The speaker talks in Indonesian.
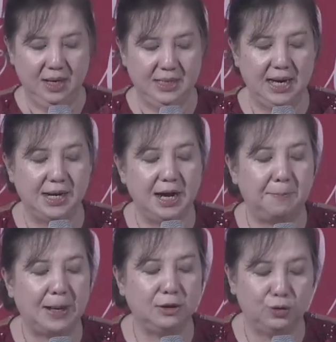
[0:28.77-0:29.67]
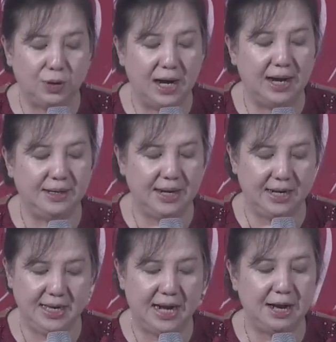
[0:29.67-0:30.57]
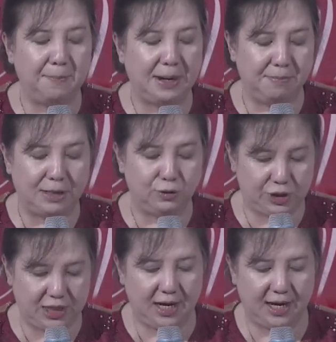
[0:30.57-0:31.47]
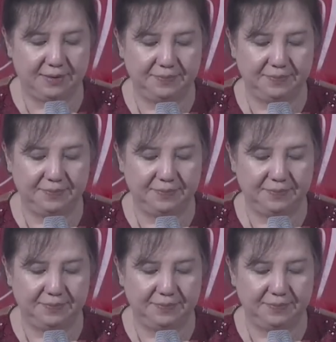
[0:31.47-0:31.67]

di hadapan Tuhan dan di hadapan manusia.